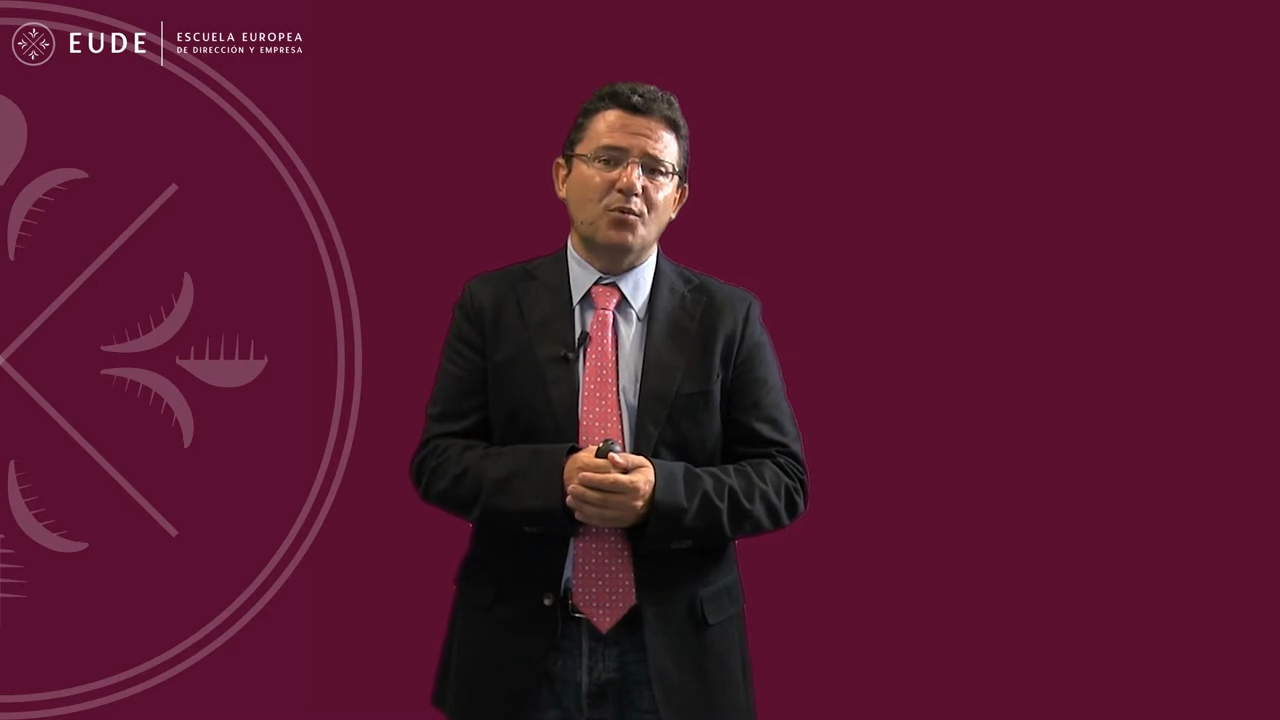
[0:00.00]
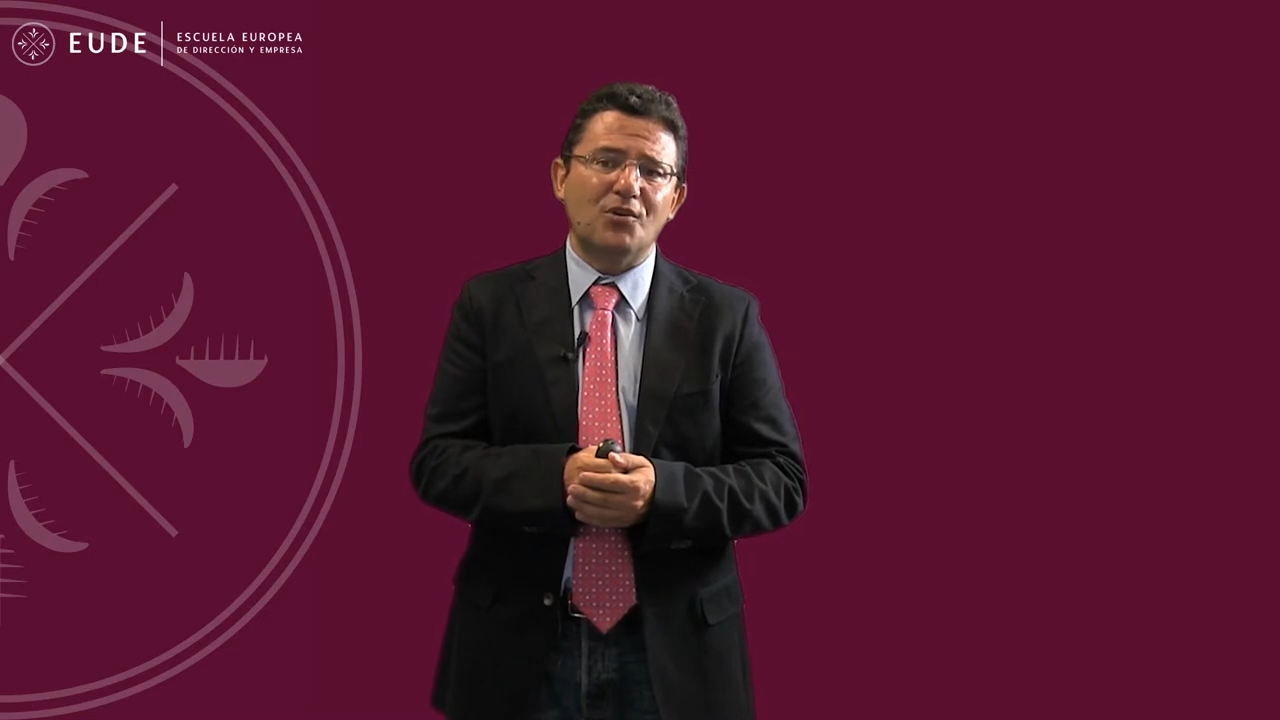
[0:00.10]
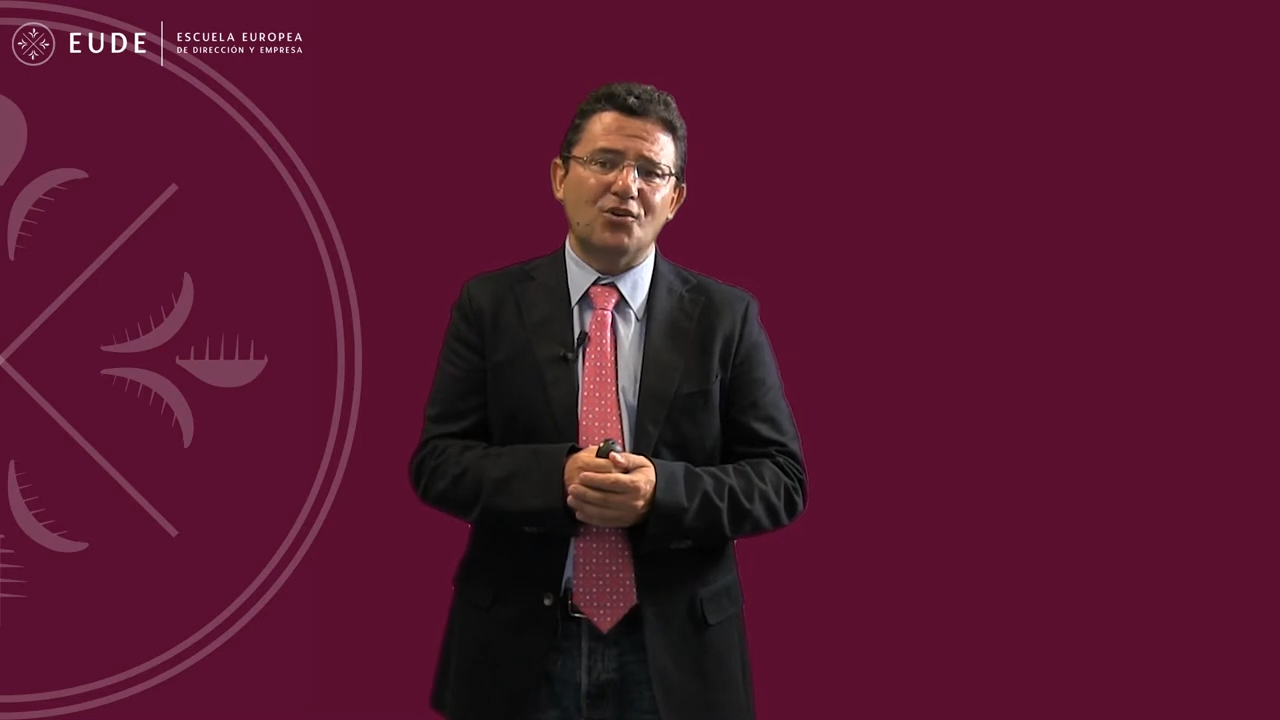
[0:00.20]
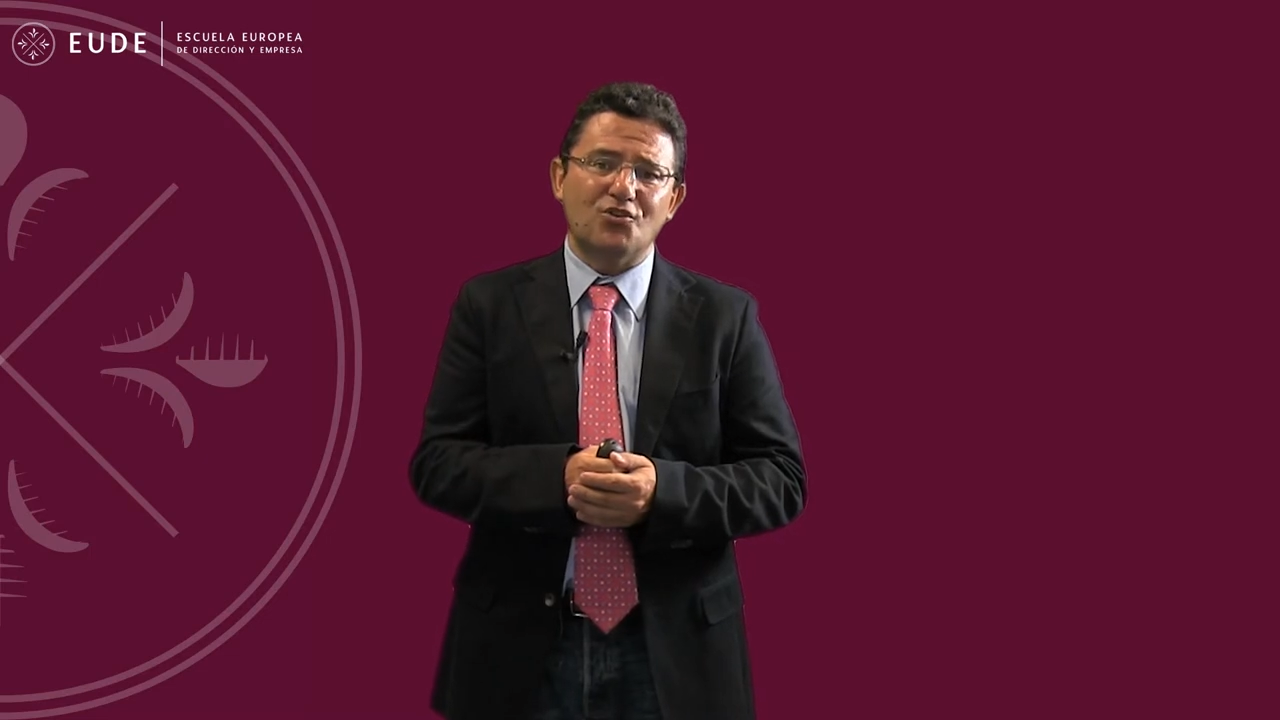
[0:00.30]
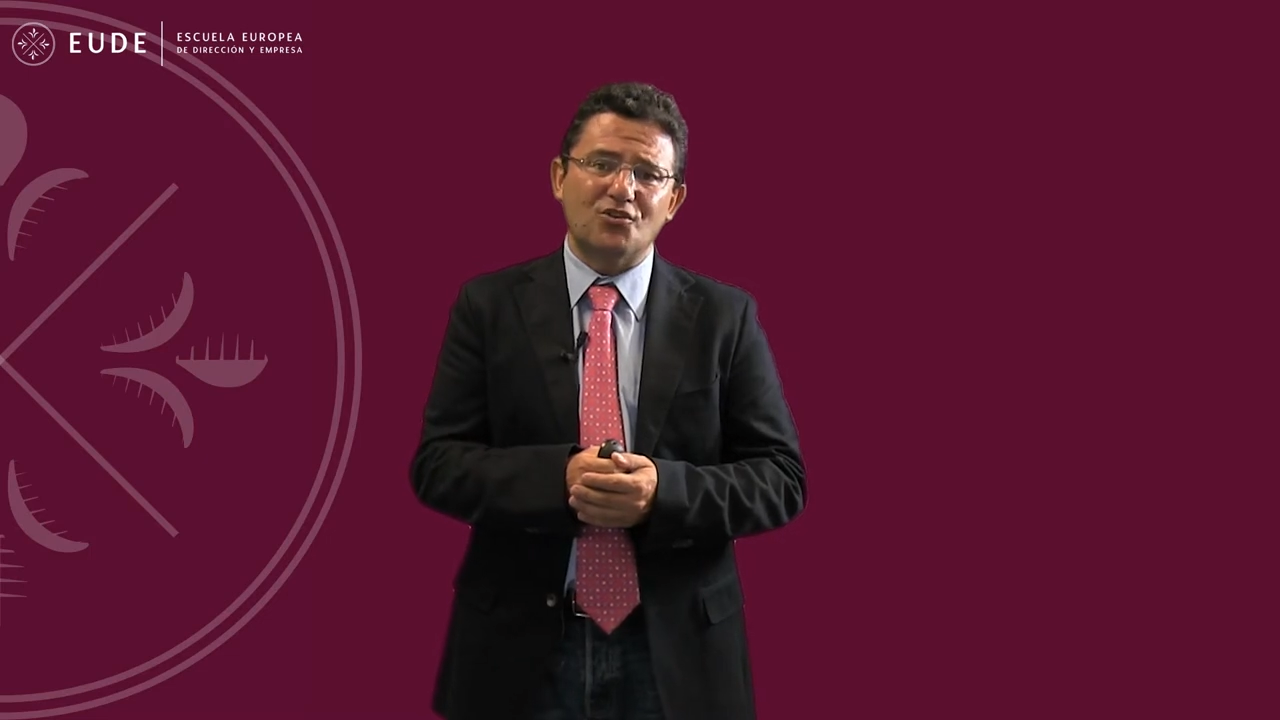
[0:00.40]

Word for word: públicos